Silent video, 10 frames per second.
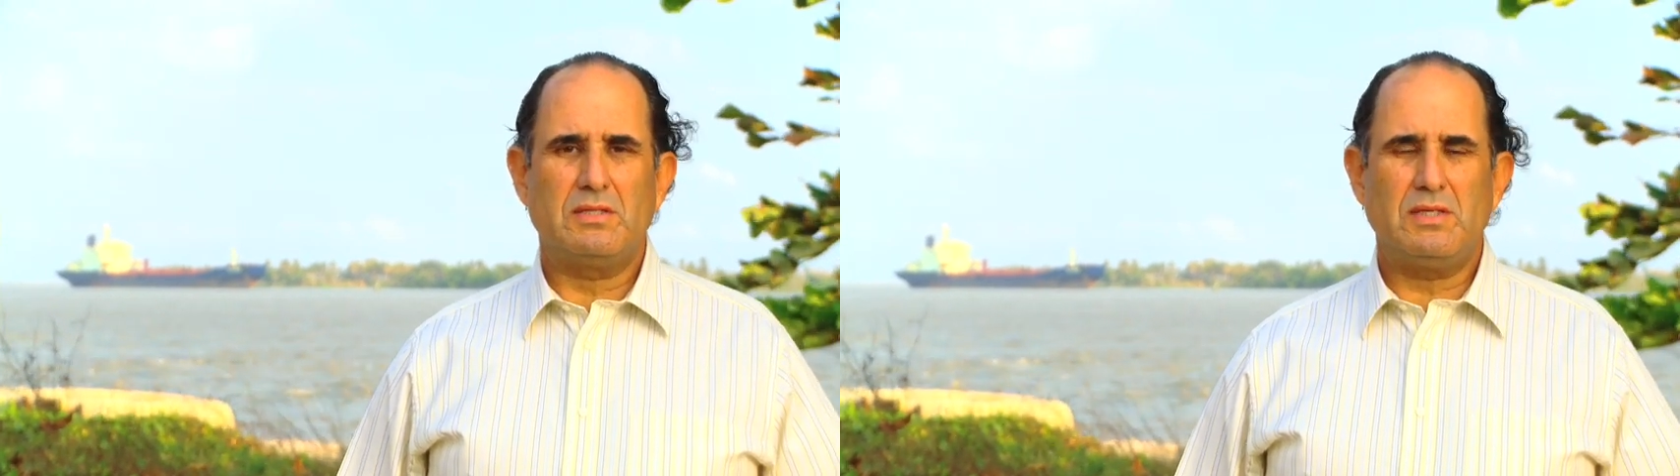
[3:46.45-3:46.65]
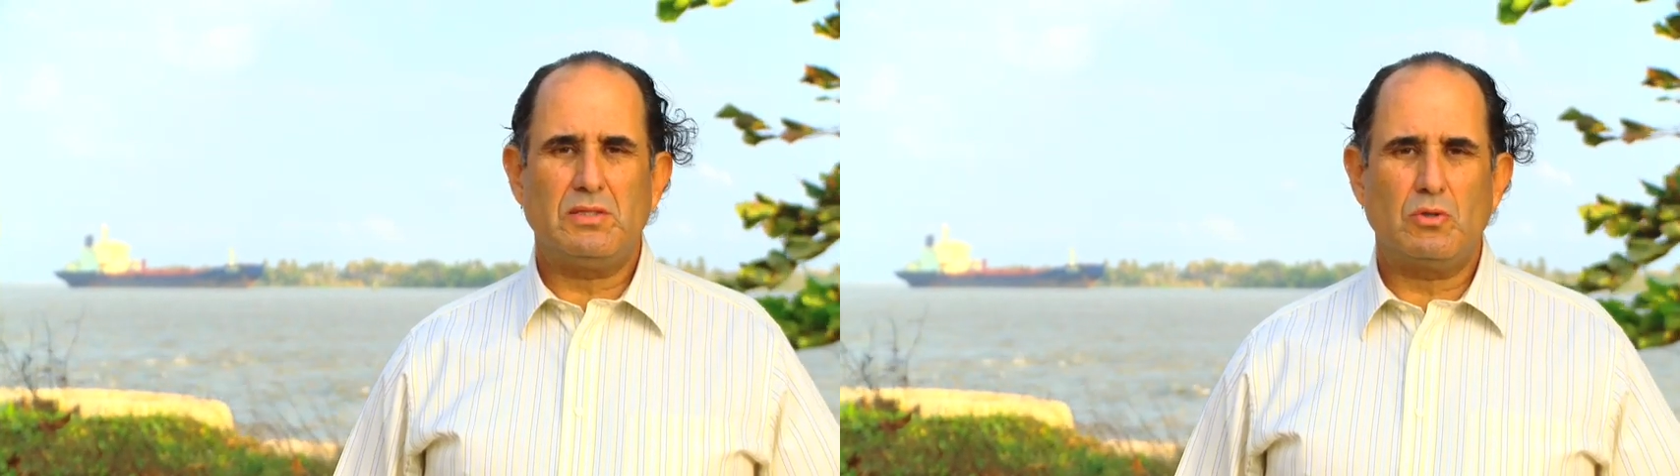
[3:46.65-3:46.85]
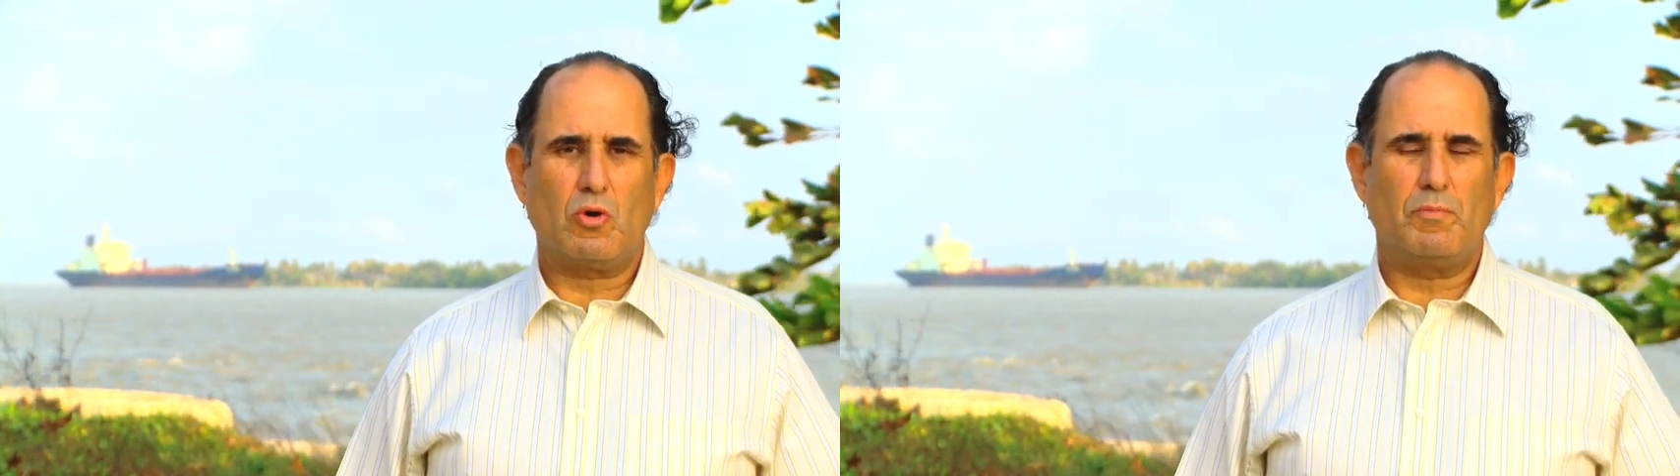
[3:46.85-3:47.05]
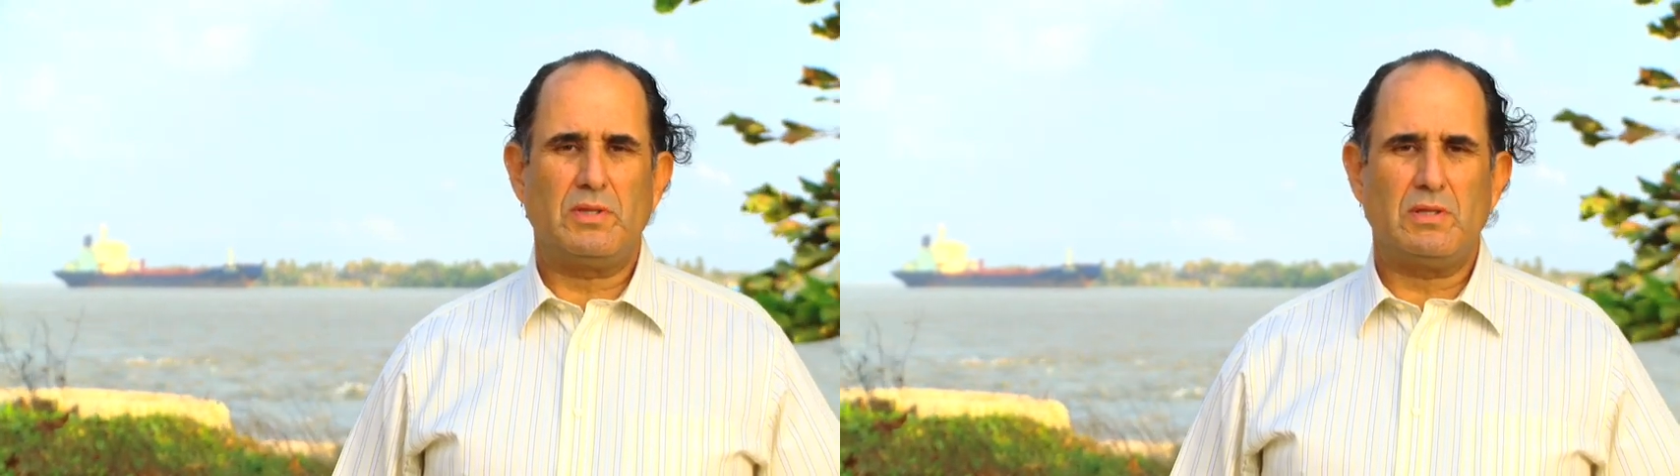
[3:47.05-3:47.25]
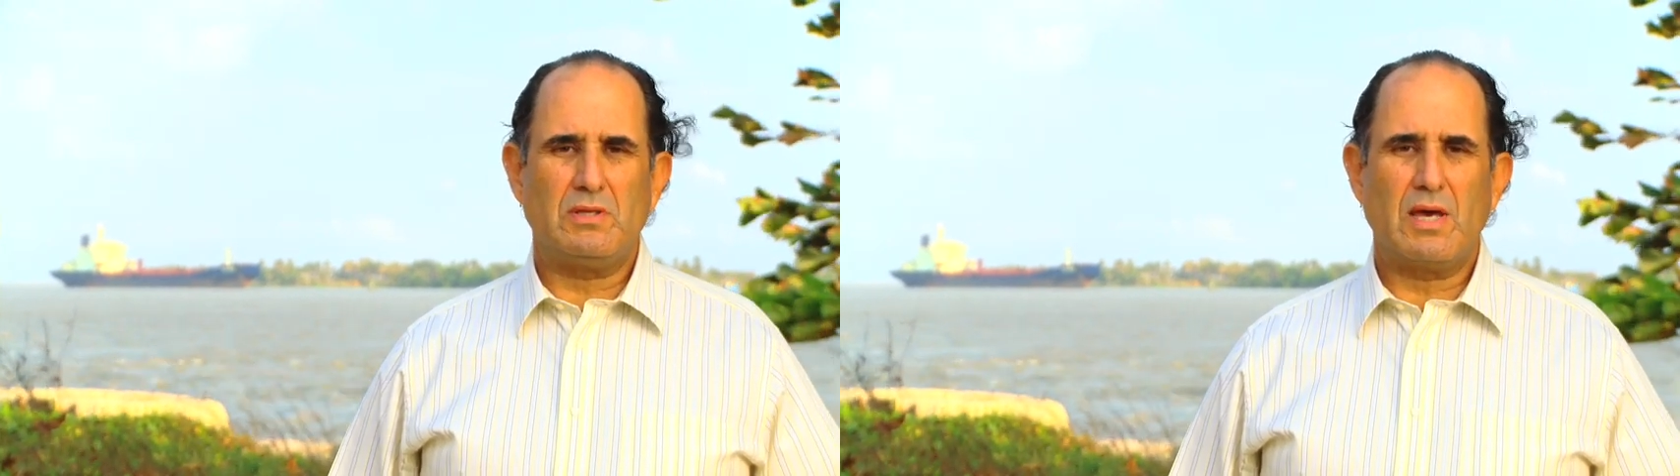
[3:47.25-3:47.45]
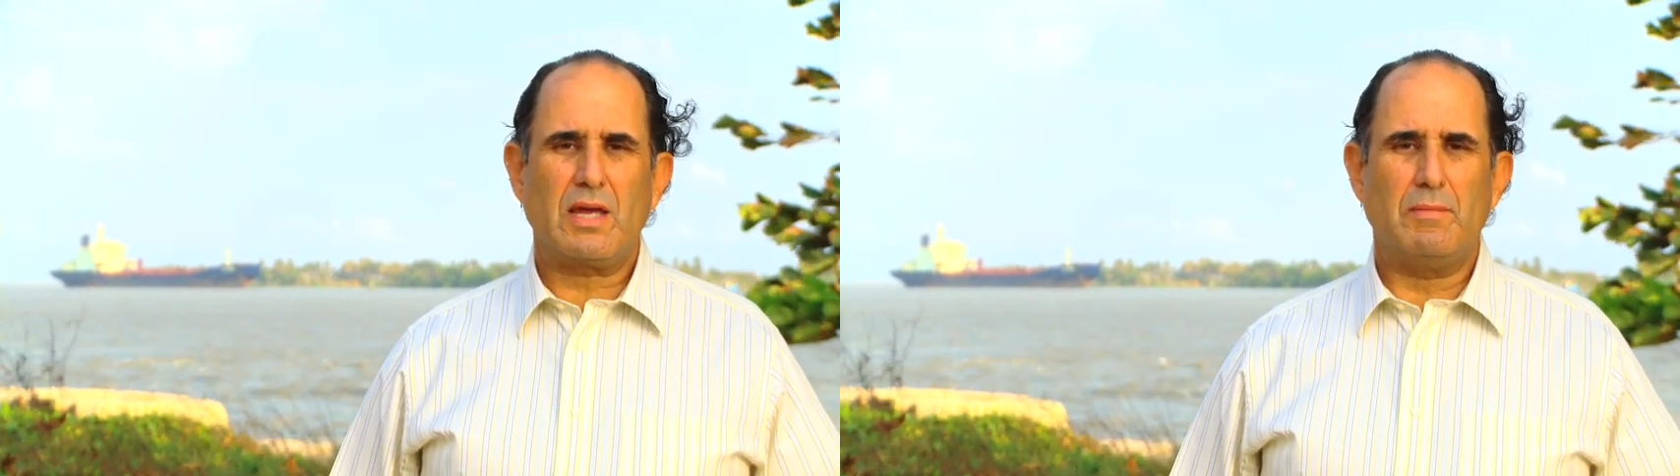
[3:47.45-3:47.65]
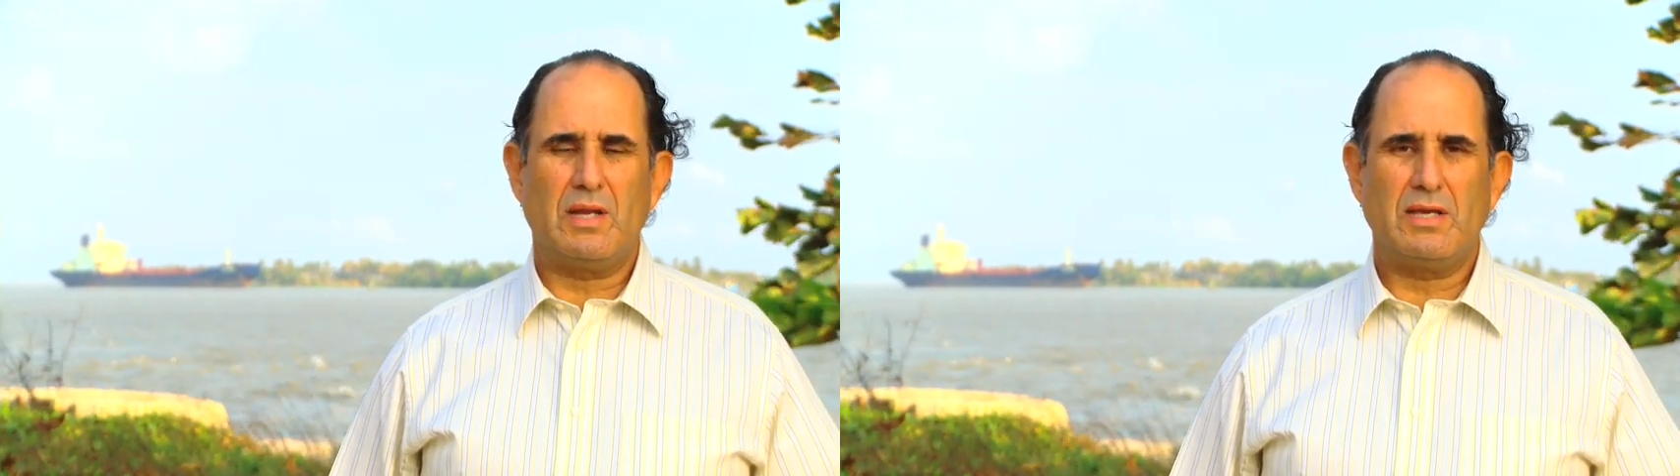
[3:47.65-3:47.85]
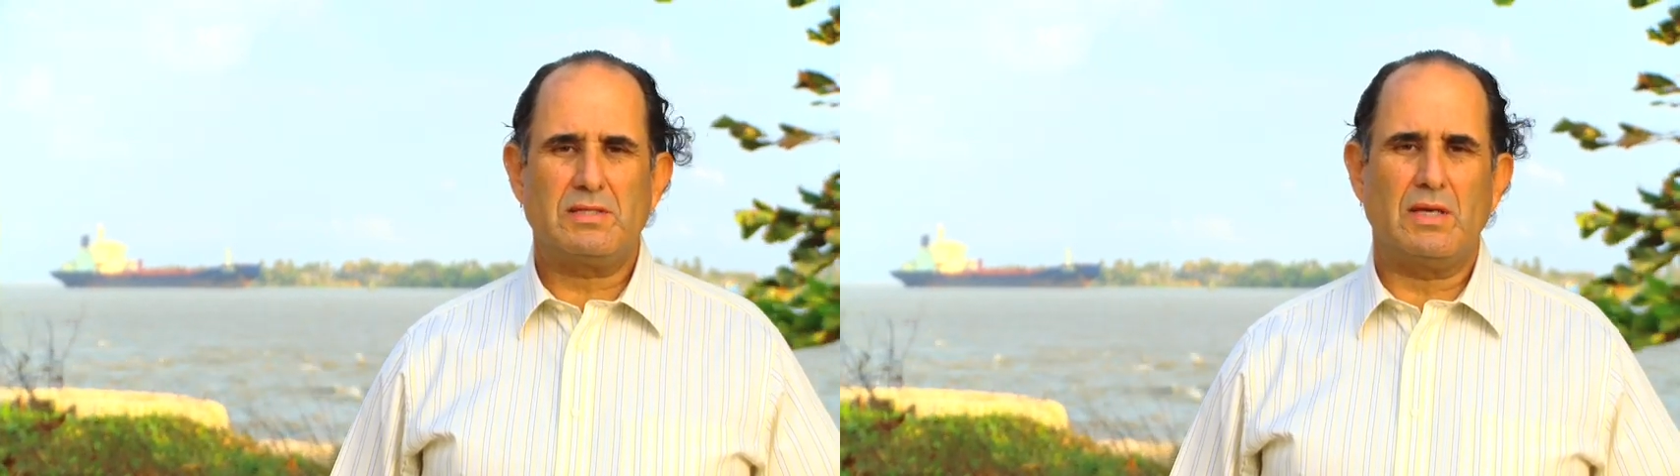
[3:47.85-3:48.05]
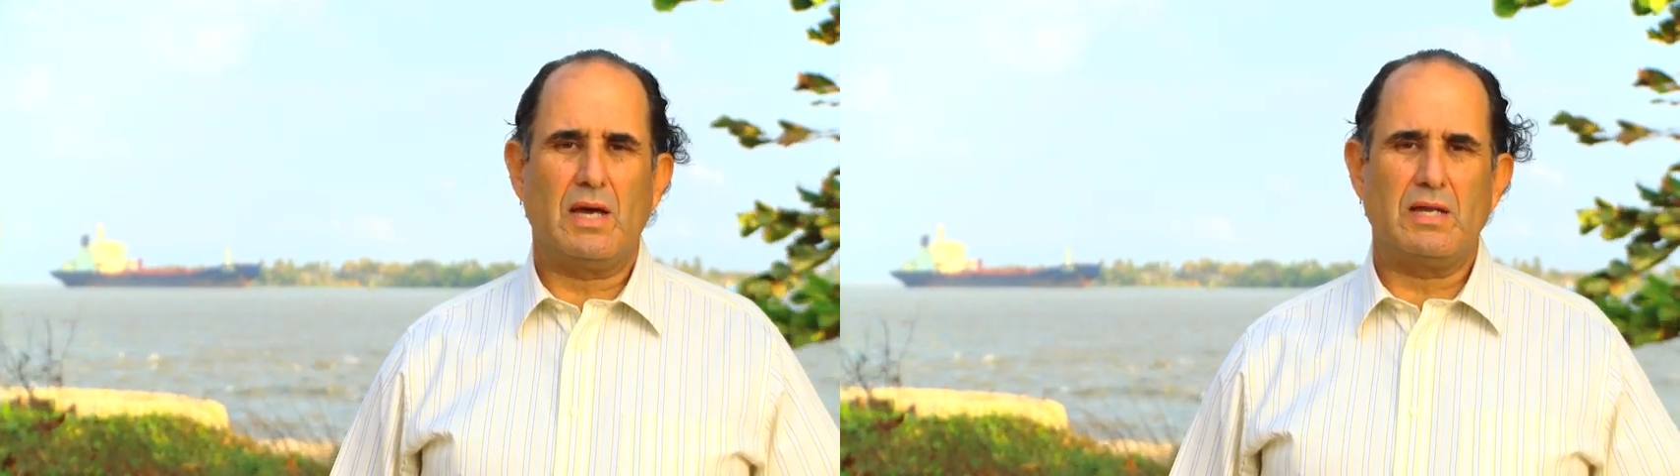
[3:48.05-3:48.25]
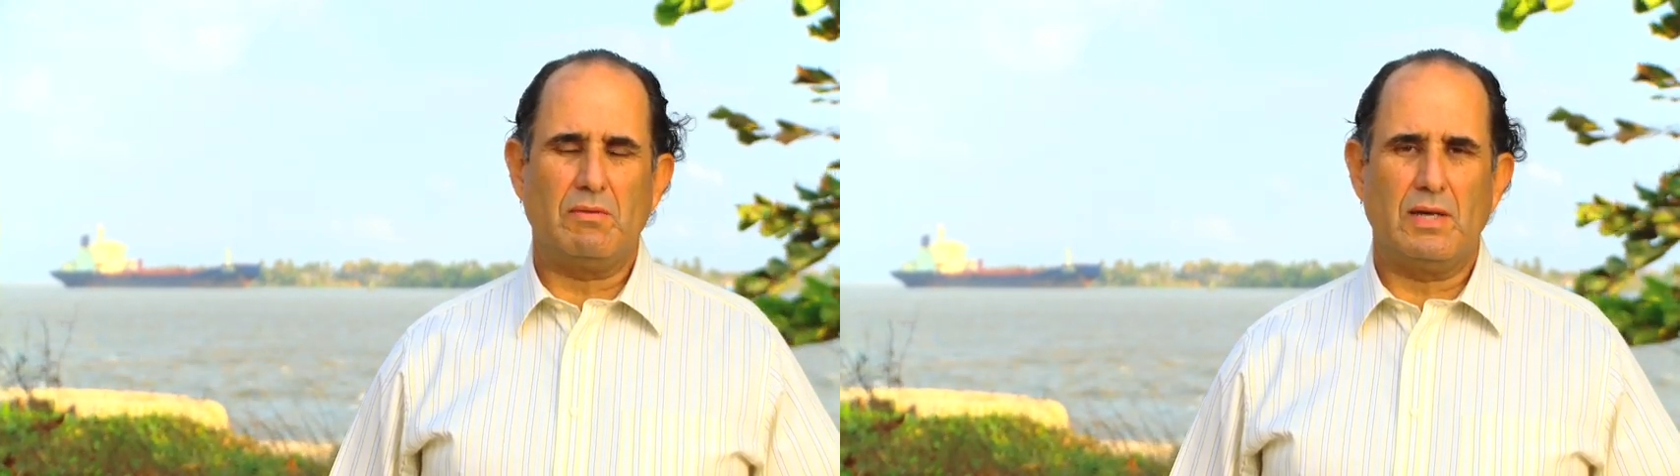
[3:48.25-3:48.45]
sitio de competitividad que merece
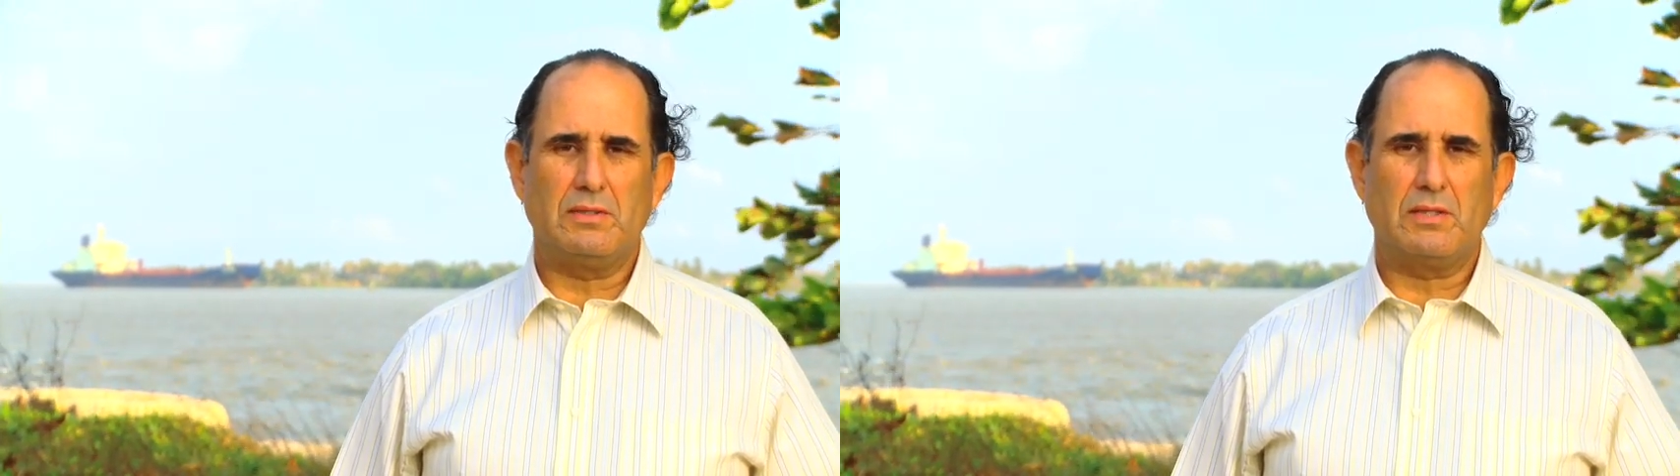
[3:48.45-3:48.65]
a nivel